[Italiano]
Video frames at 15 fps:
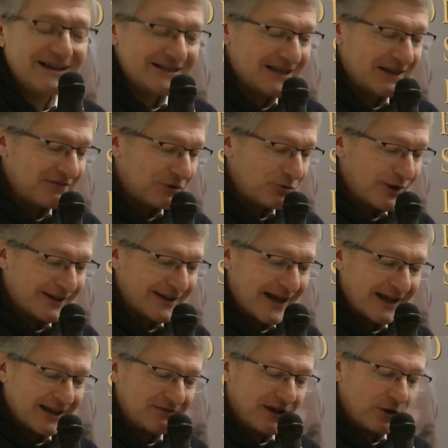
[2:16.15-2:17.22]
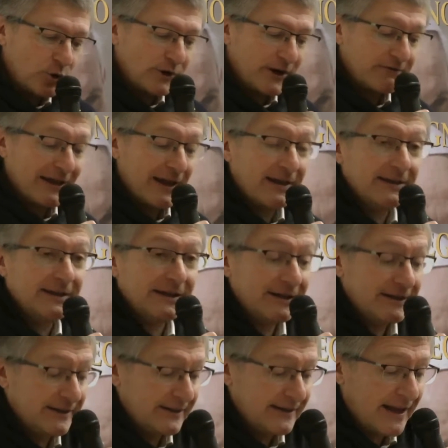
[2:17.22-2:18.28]
e salvaguardare i valori e i
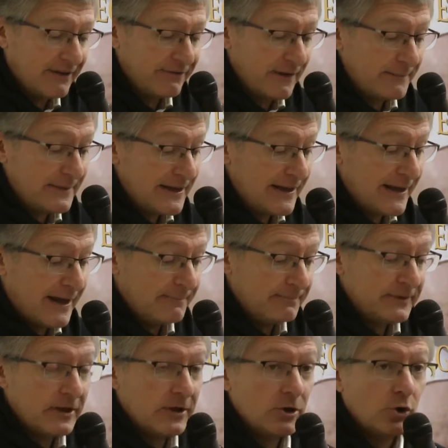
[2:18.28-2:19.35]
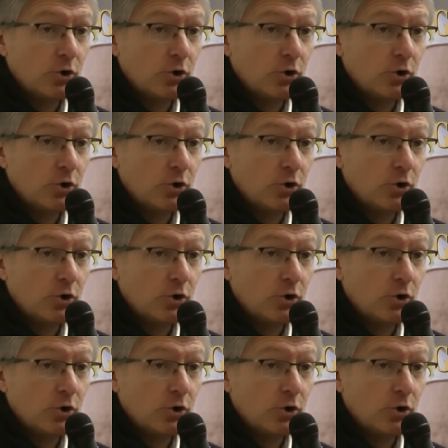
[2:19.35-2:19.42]
diritti della famiglia